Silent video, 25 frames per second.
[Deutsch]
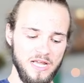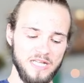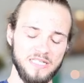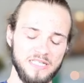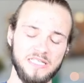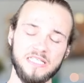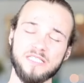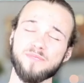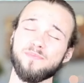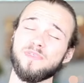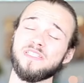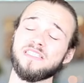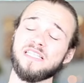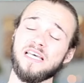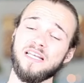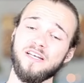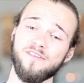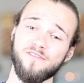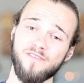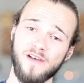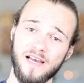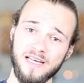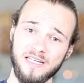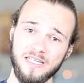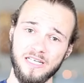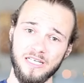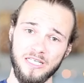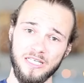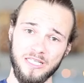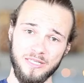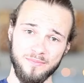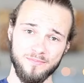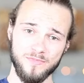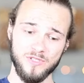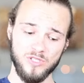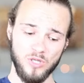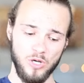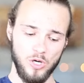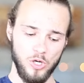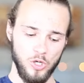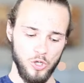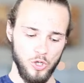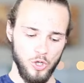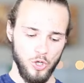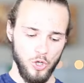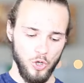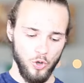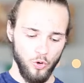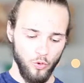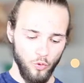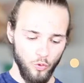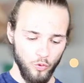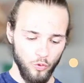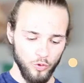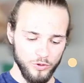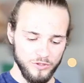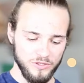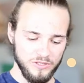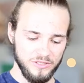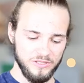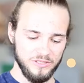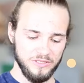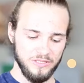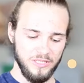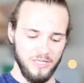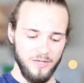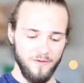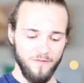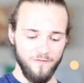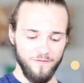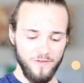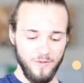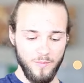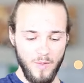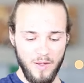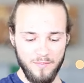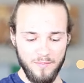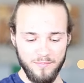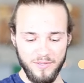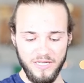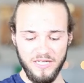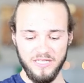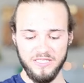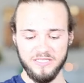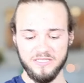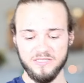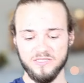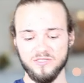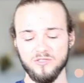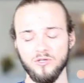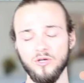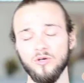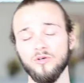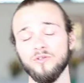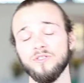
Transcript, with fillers: dass man seine Feinde lieben soll und wie man beten soll.